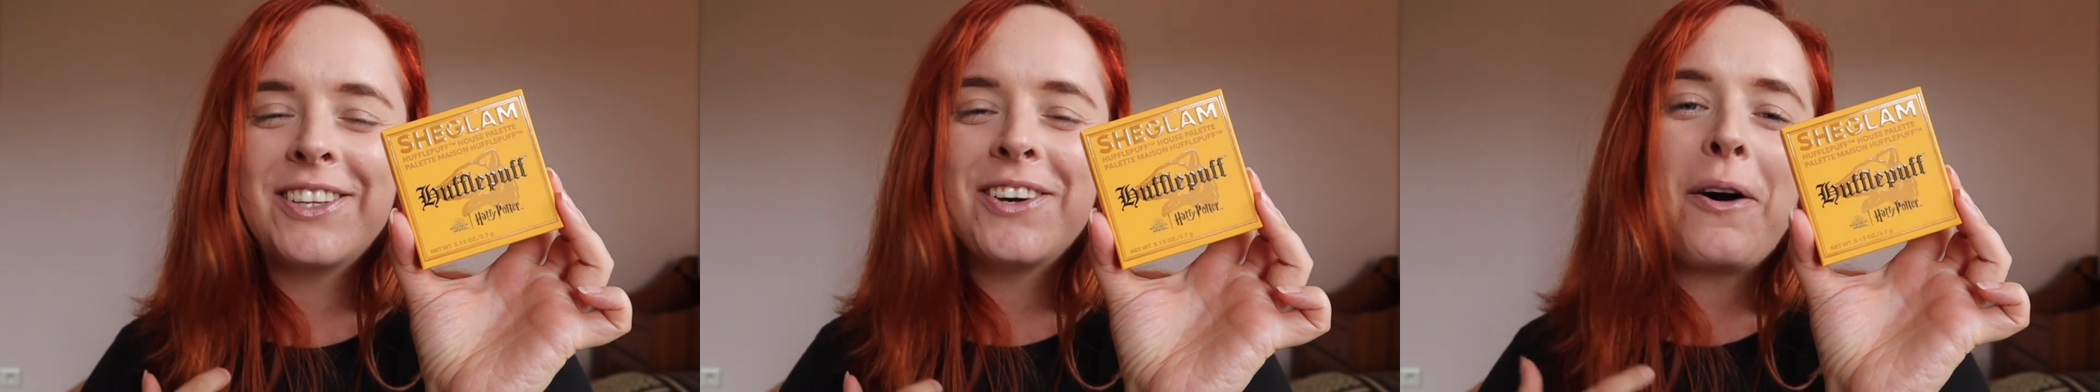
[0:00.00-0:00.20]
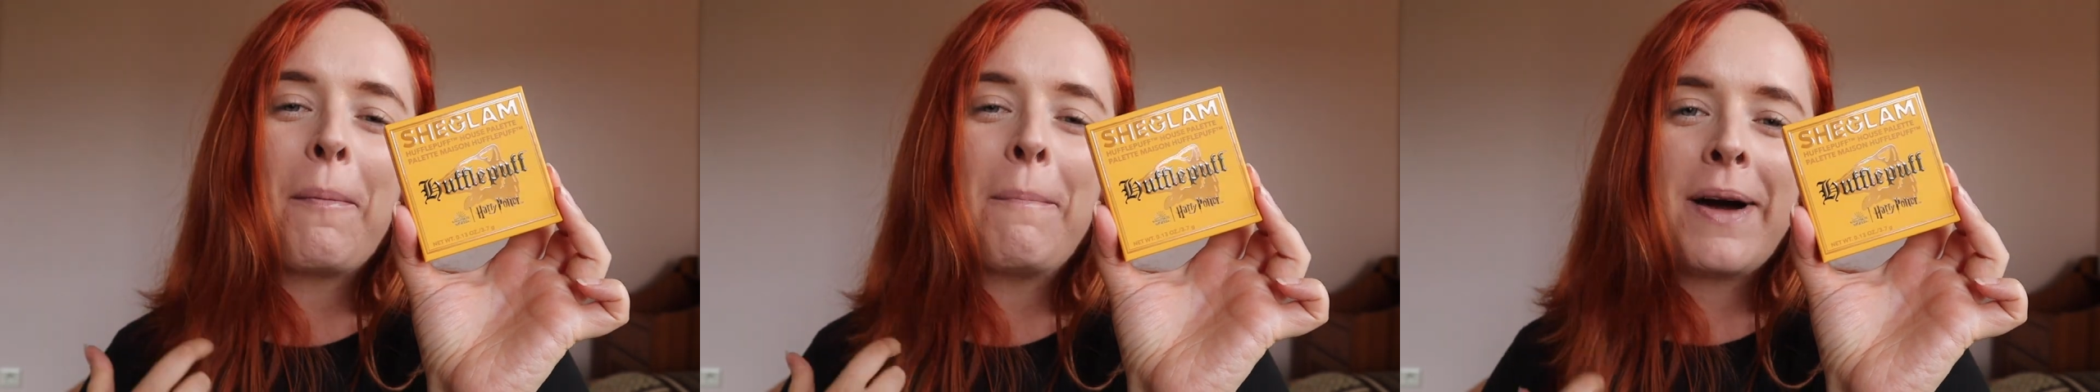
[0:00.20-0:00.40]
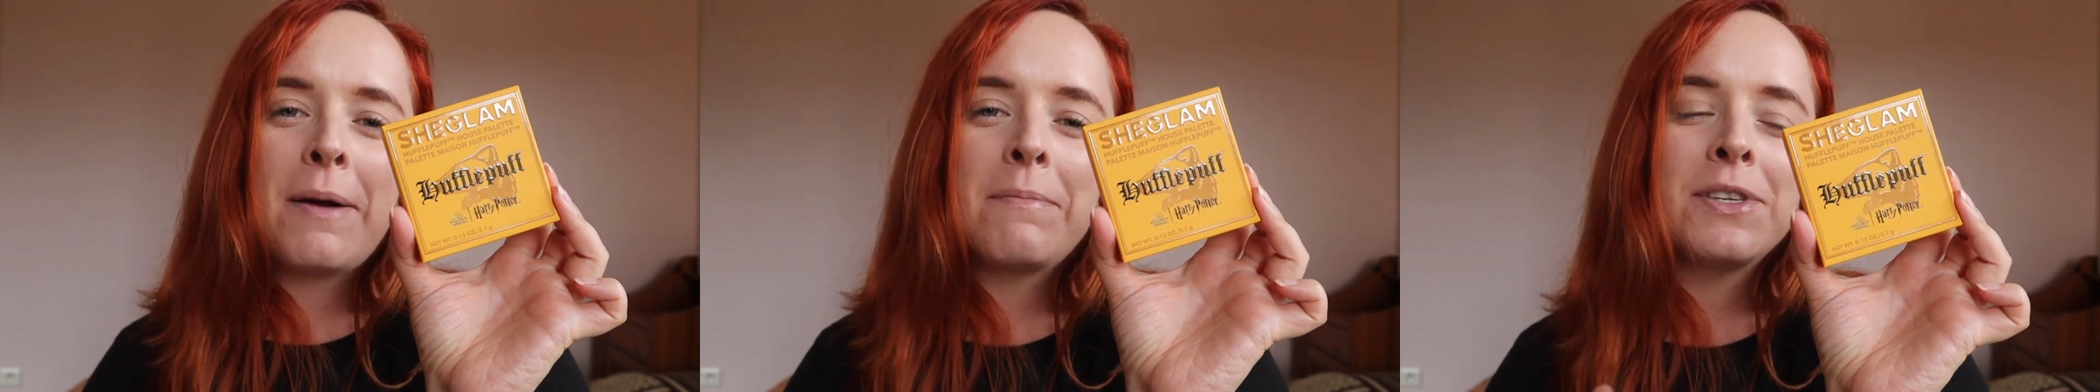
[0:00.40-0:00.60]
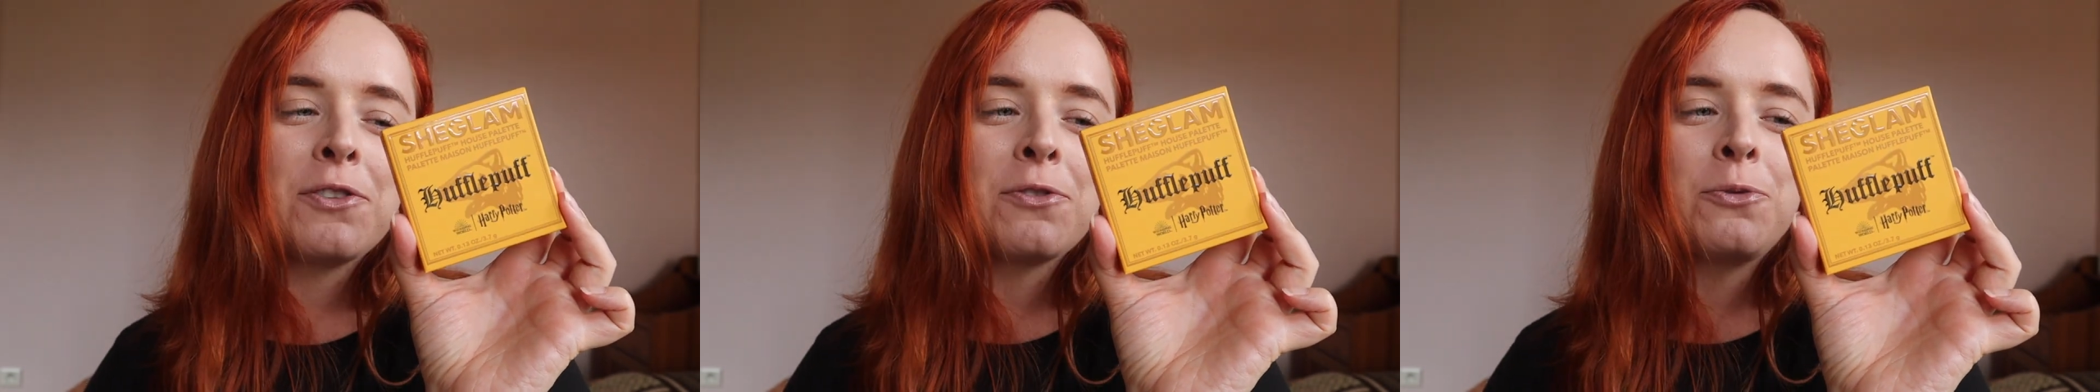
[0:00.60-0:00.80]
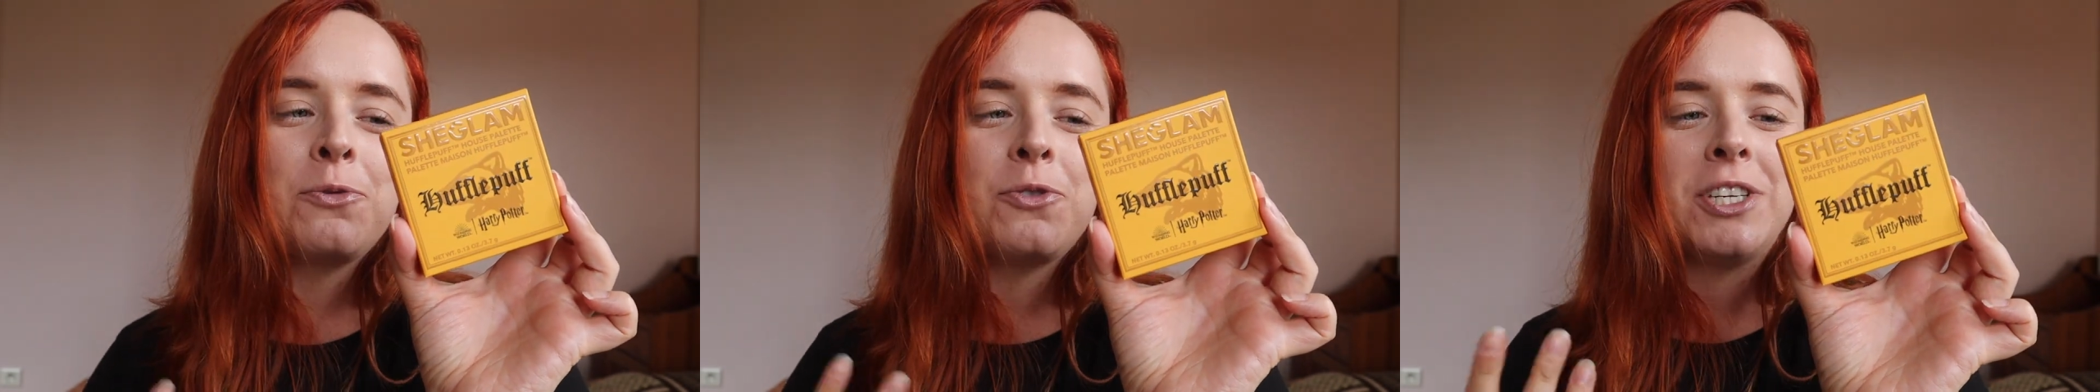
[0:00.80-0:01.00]
Non, ma
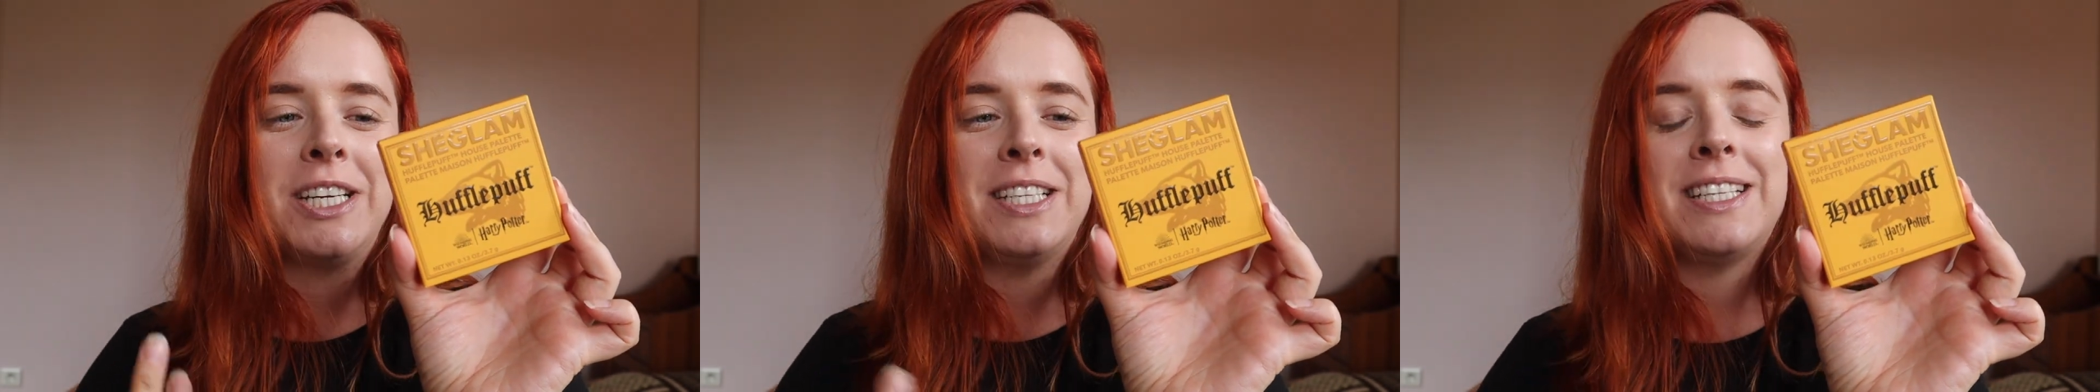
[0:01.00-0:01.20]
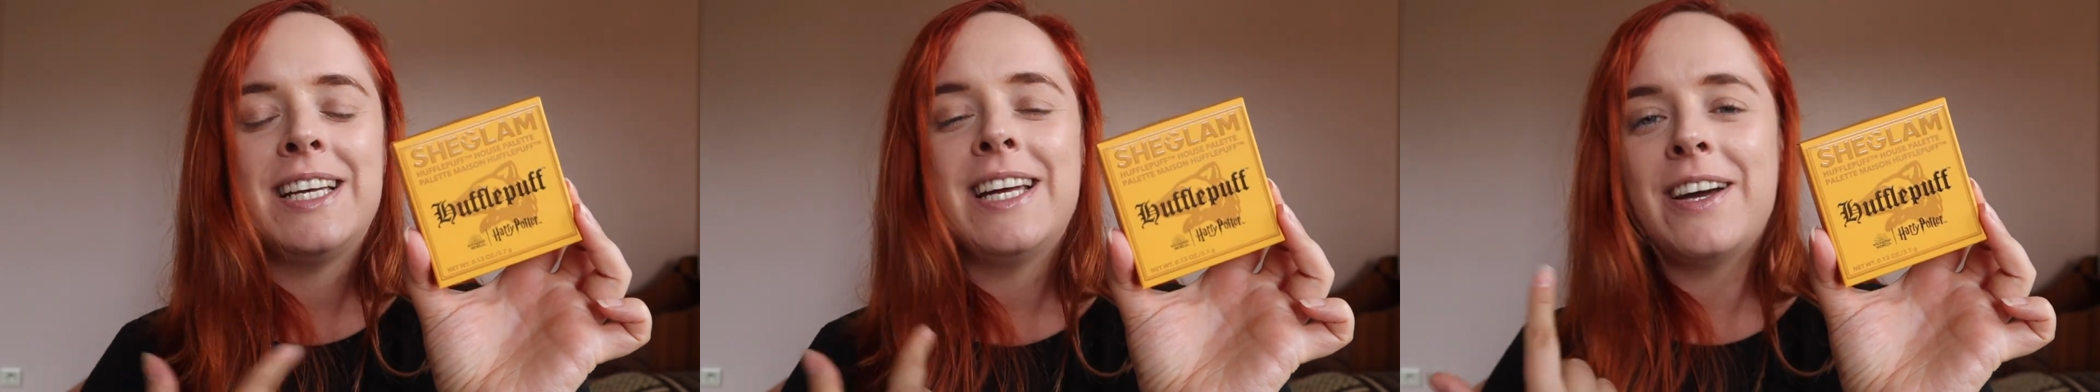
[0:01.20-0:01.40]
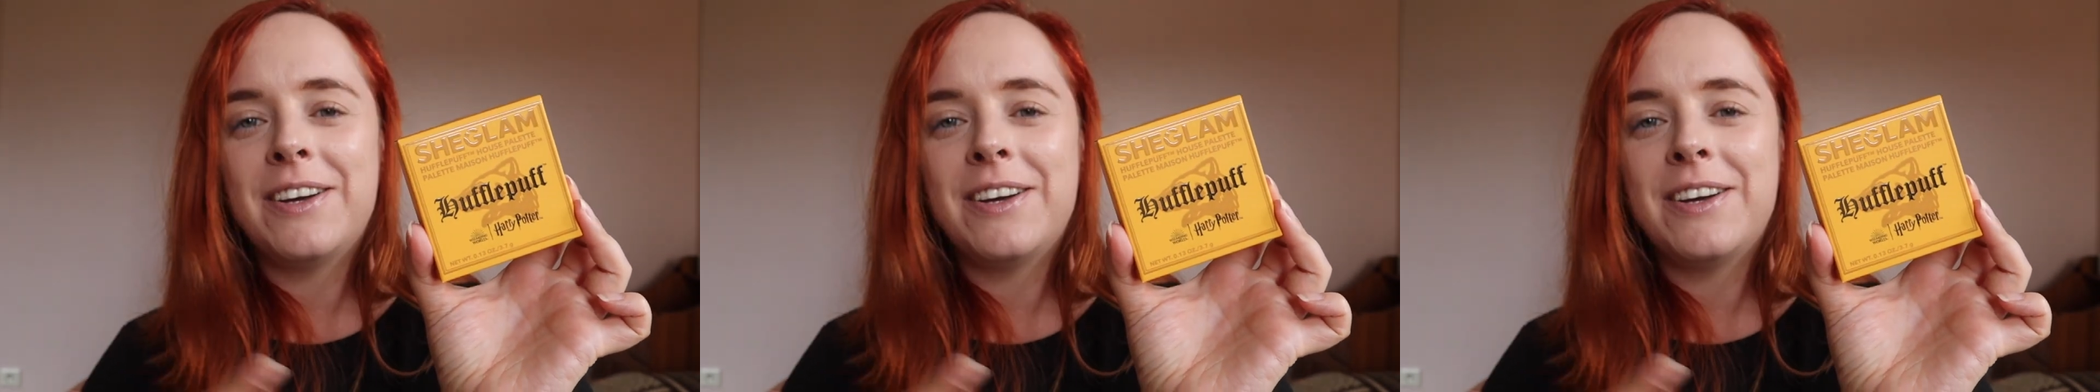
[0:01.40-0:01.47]
maison où j'ai été,